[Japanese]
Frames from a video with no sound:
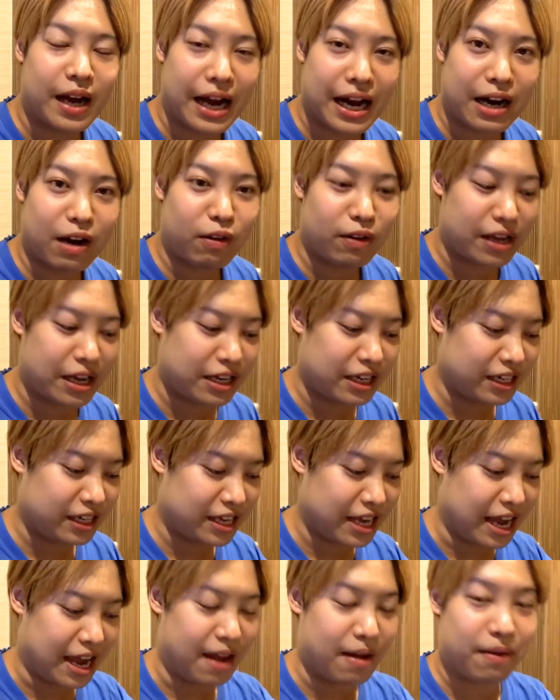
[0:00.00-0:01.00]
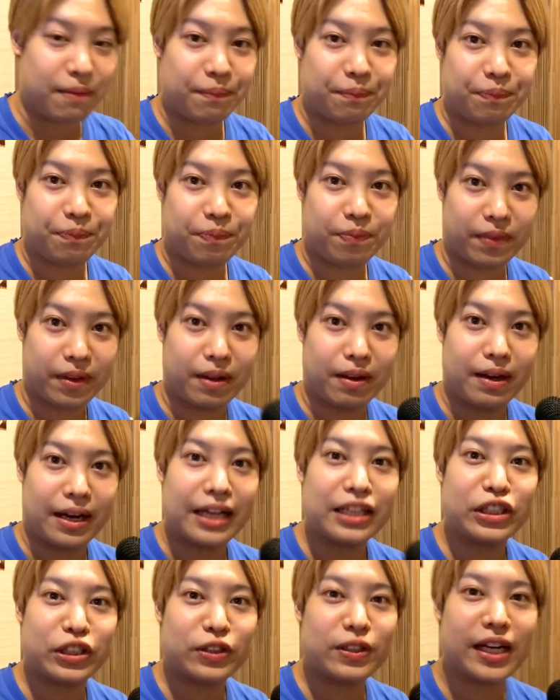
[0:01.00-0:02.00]
カラオケに来て、
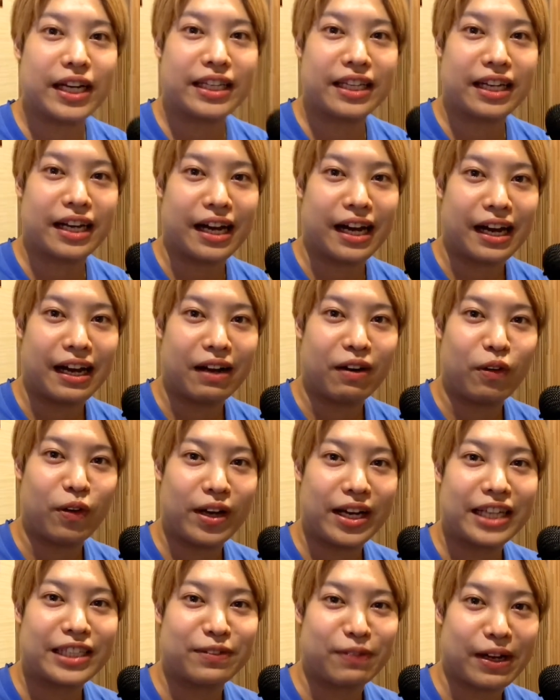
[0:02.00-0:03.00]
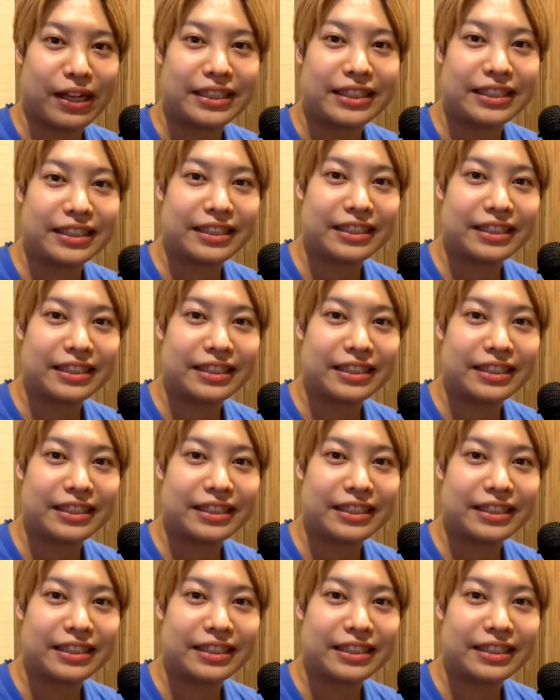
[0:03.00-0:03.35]
練習があったら声出します。